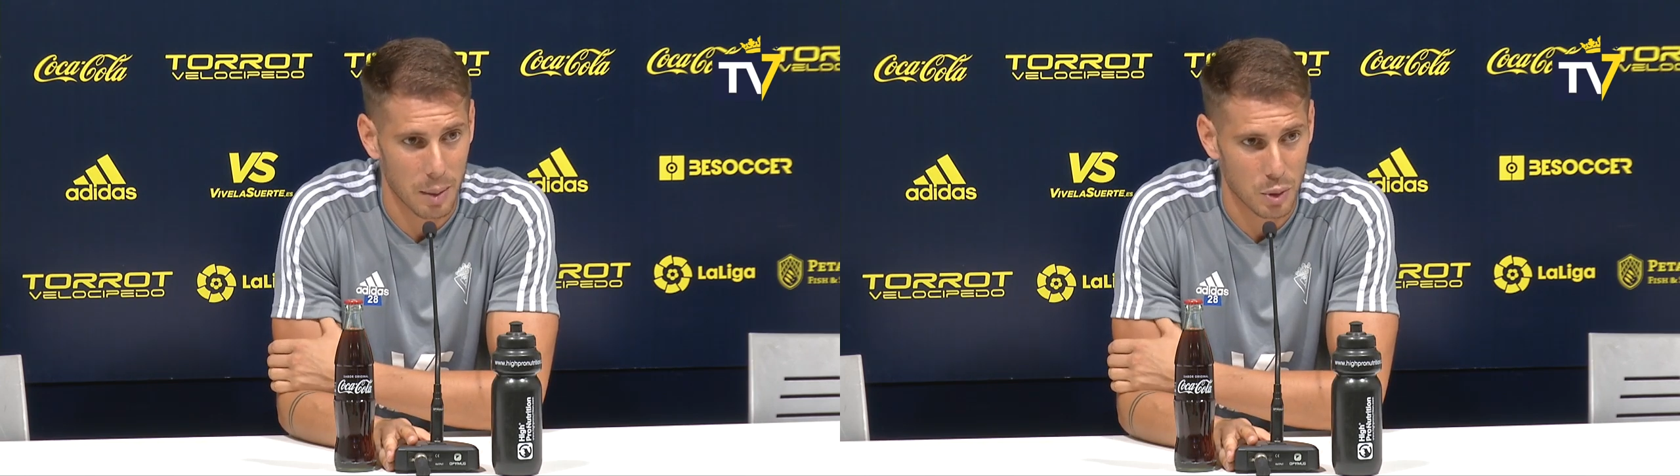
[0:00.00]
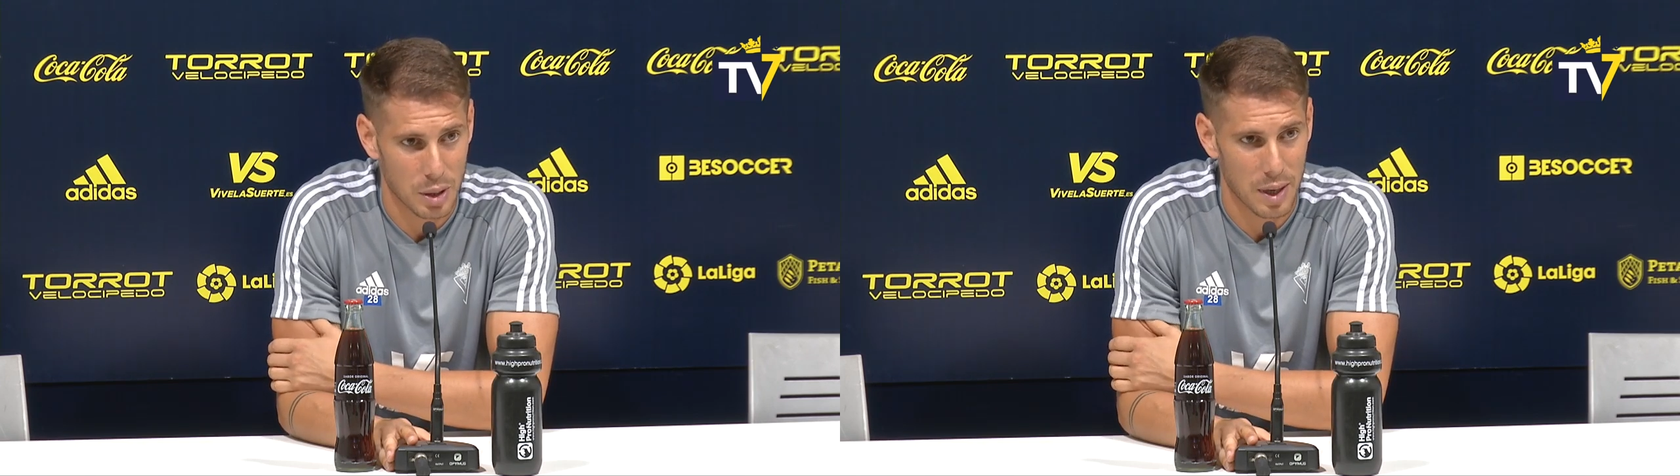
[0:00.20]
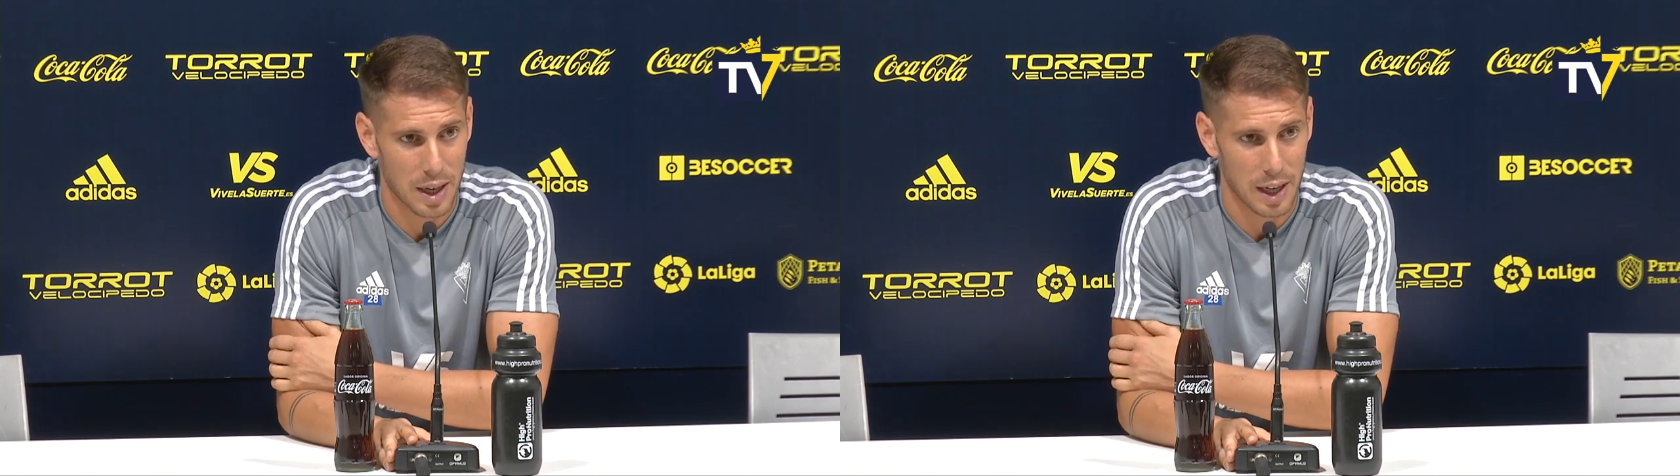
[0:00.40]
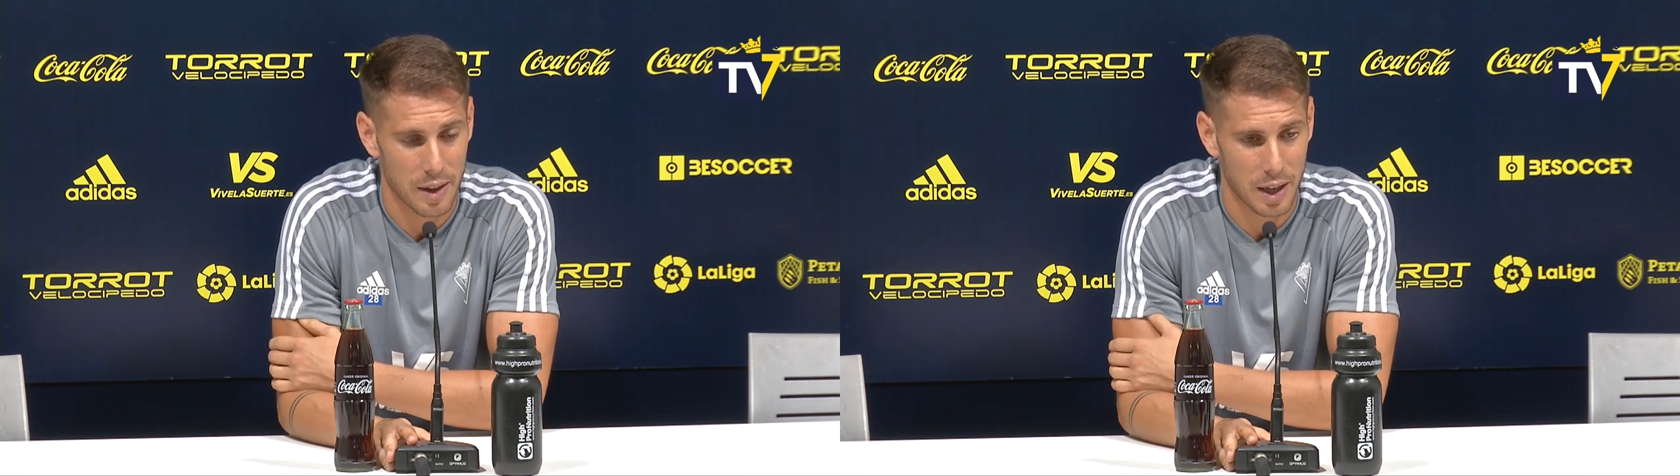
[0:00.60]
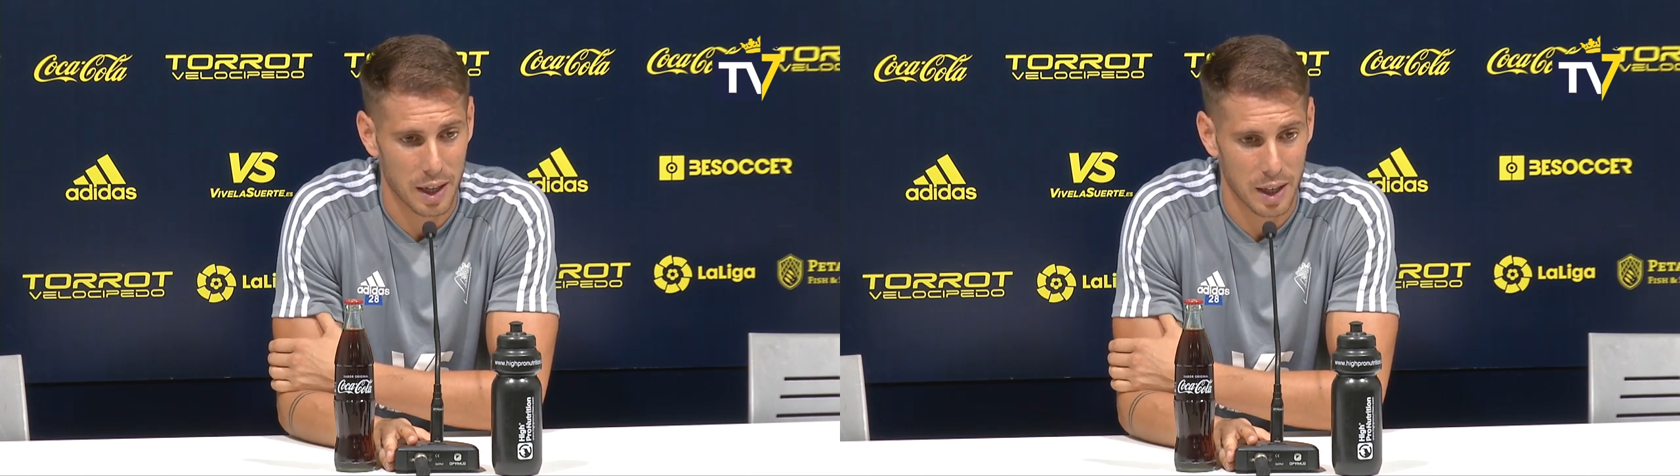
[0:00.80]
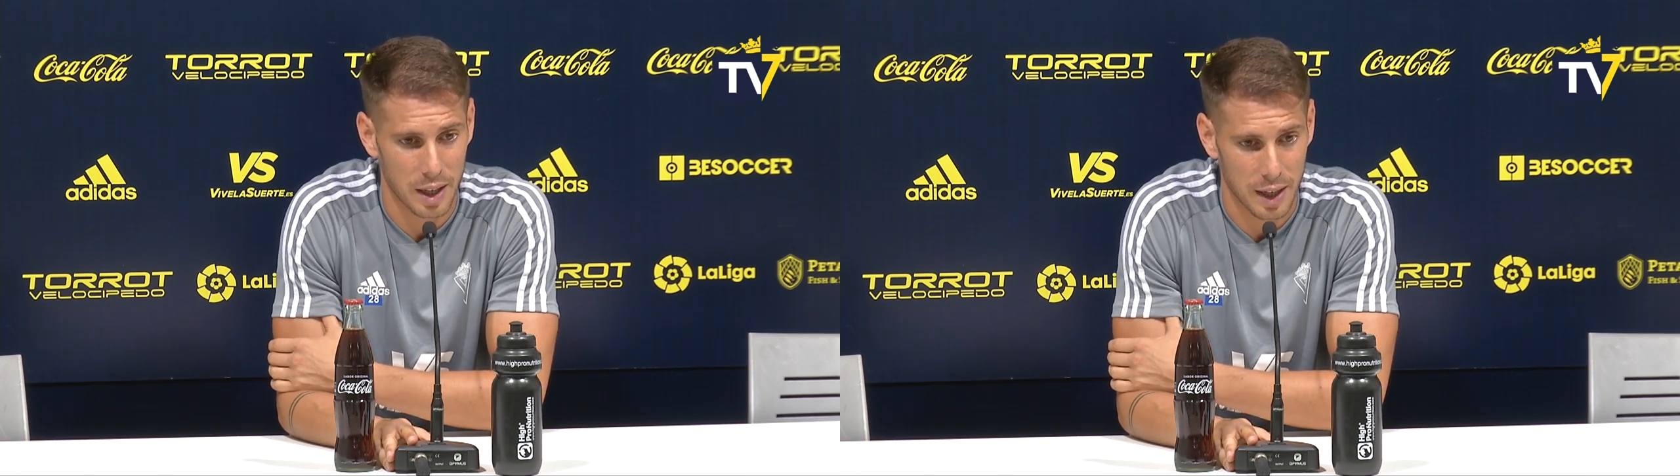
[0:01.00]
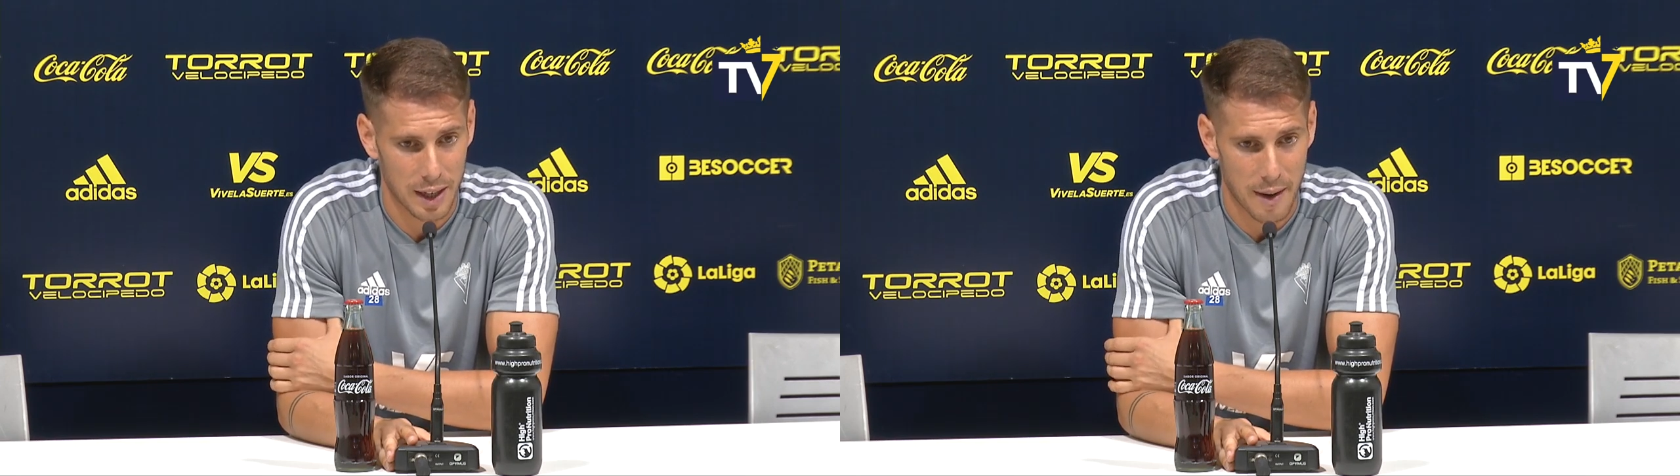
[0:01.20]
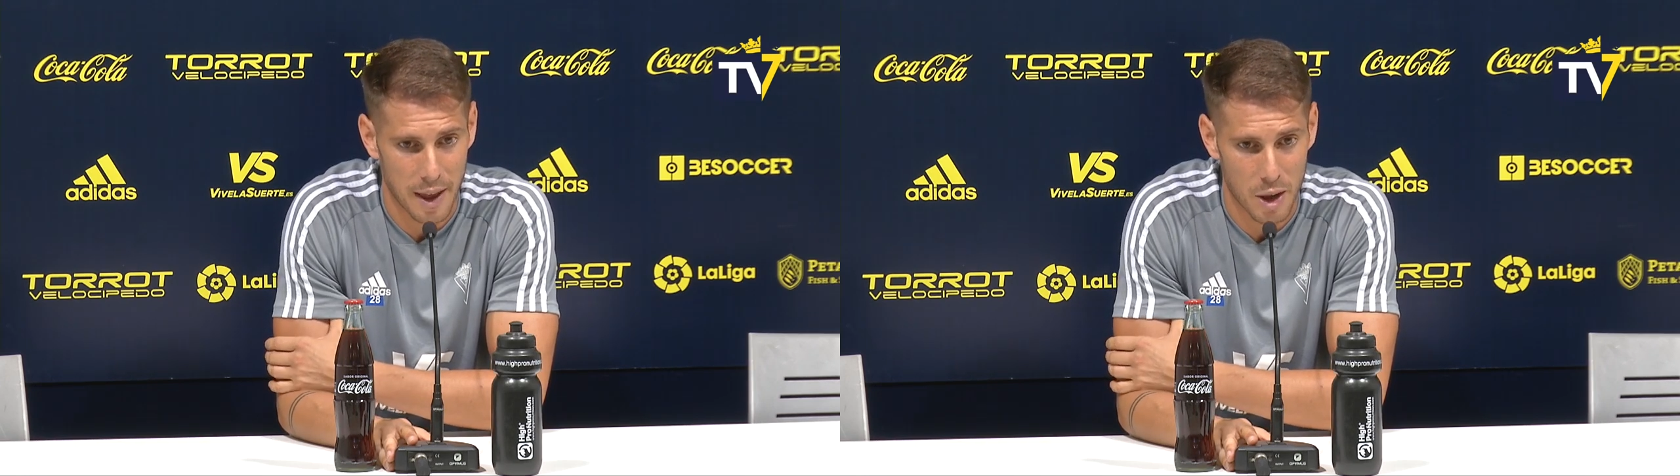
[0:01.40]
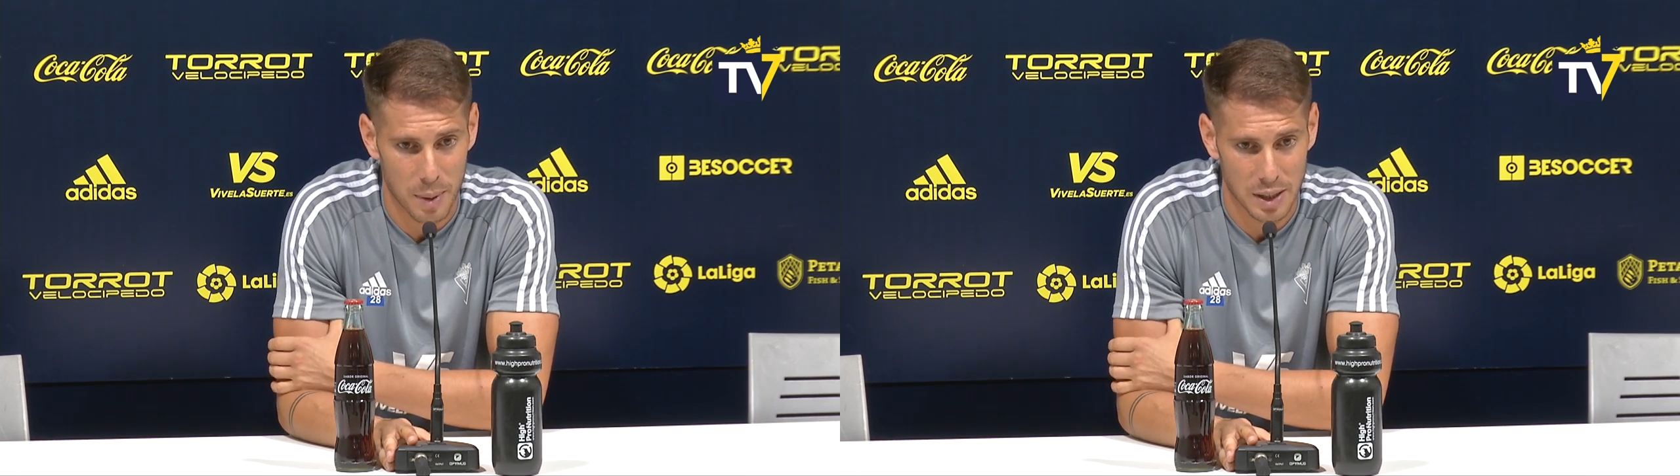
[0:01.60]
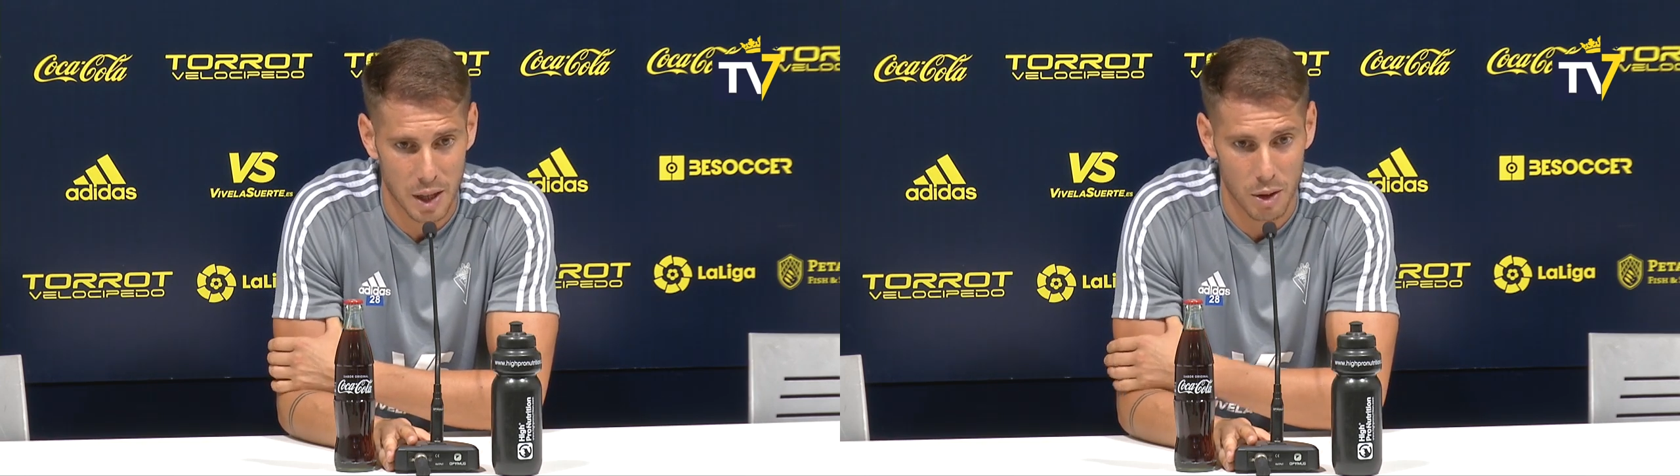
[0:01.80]
mucha más calidad que, la del año
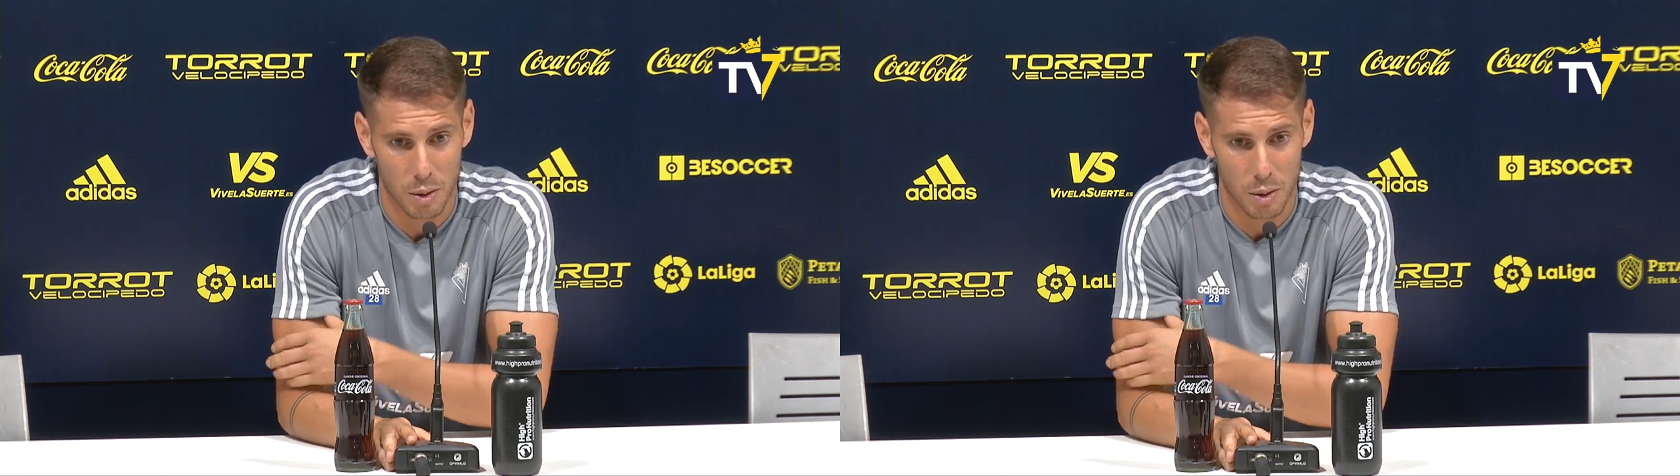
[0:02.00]
pasado.